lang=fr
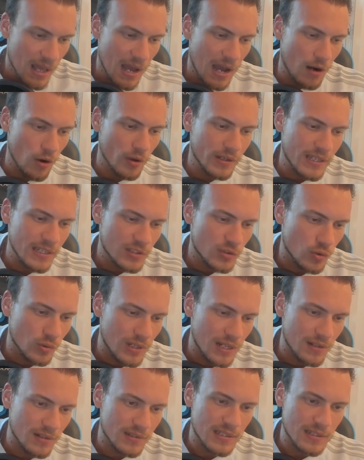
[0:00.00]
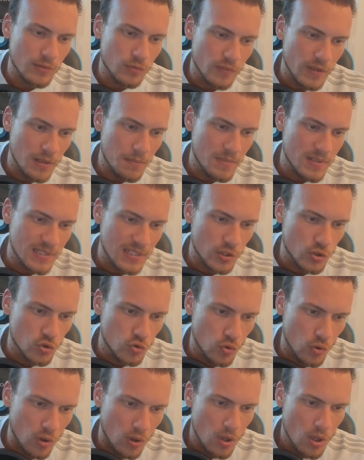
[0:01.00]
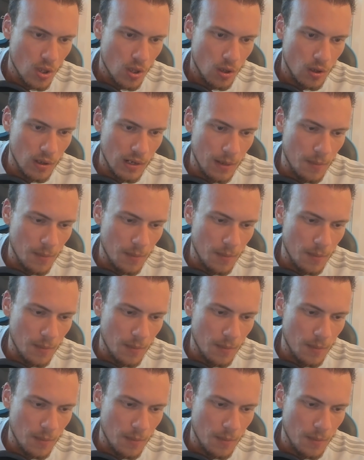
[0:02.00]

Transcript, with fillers: Alors qu'est-ce qu'on a dans cette nouvelle mise à jour euh,